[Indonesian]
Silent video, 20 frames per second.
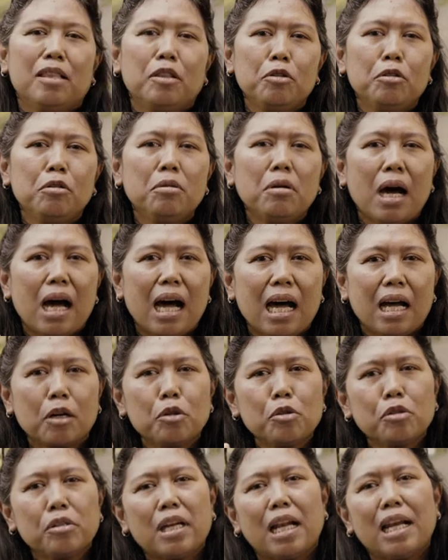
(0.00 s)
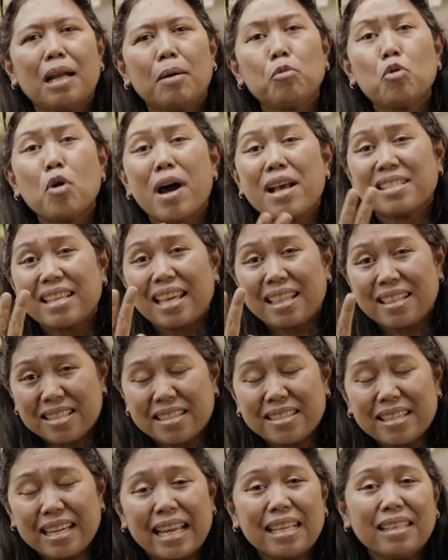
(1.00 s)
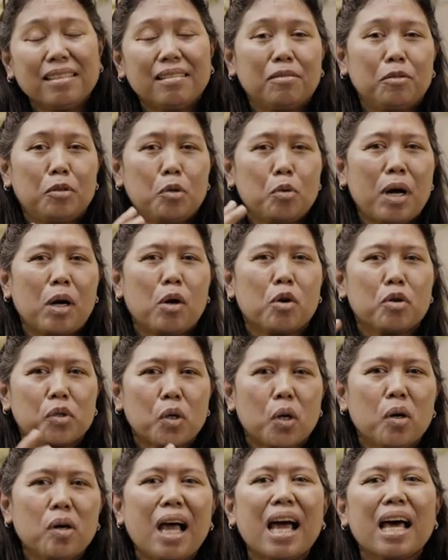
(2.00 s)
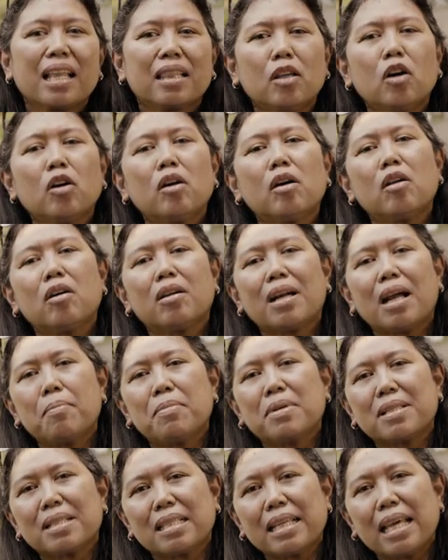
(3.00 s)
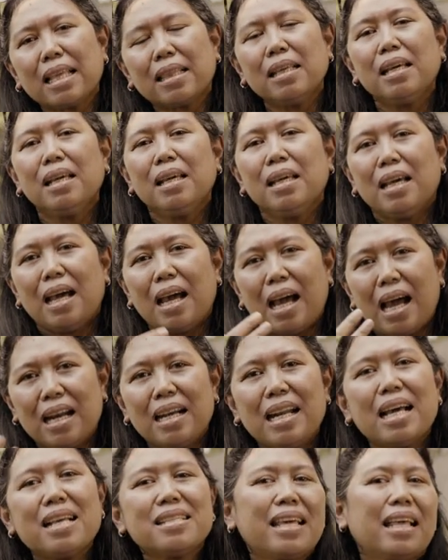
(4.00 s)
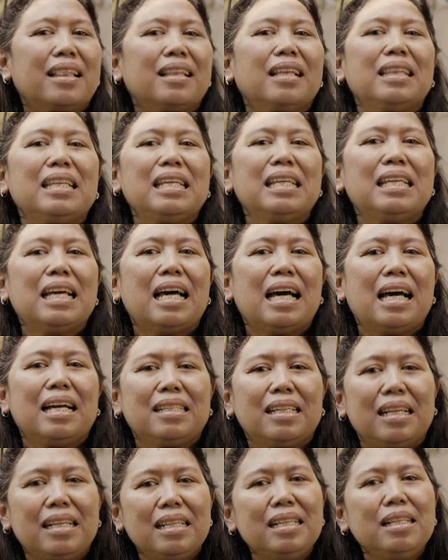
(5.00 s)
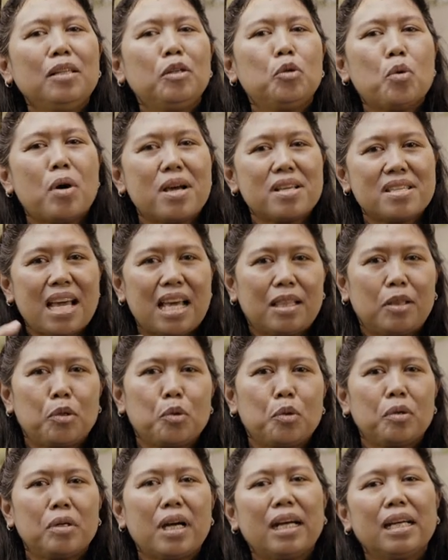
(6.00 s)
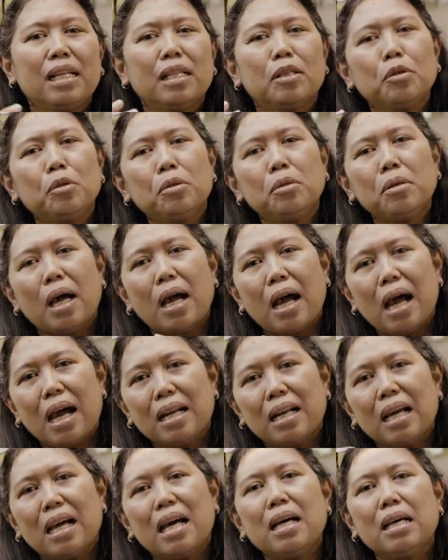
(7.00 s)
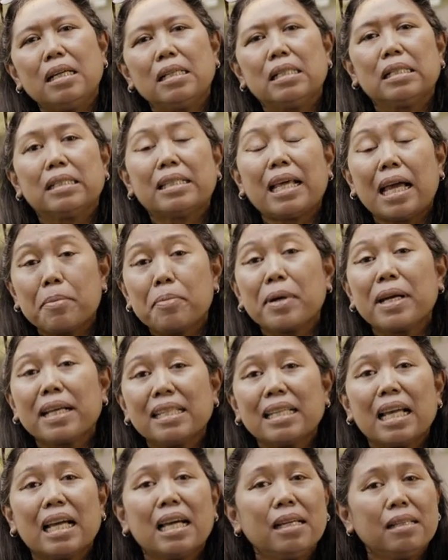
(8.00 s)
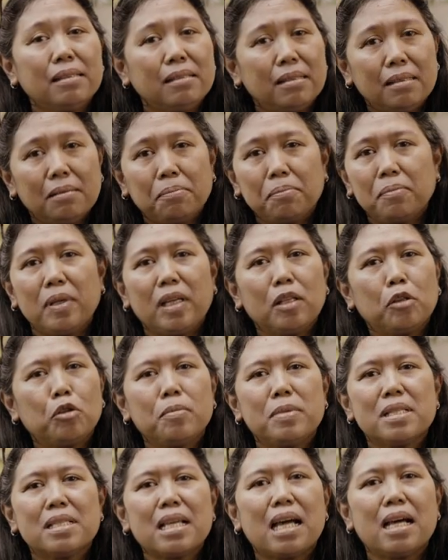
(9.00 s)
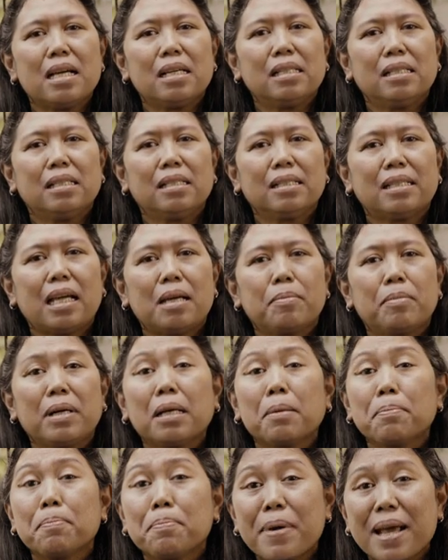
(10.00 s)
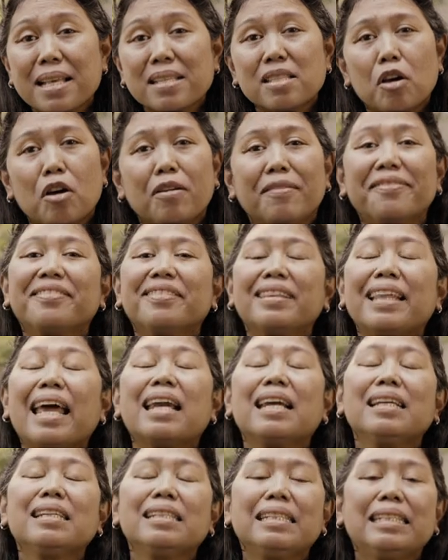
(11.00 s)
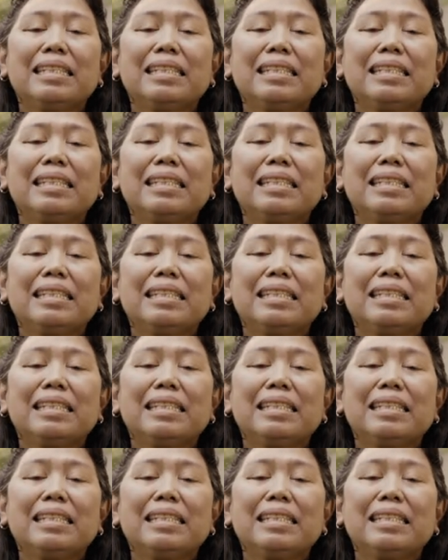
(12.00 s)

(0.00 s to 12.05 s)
itu harus dalam dua set straight 2-0 atau kalau rubber set ada set ketiga jadi dua satu dan itu ada uh, tie breaknya itu bisa uh, tie break best of ten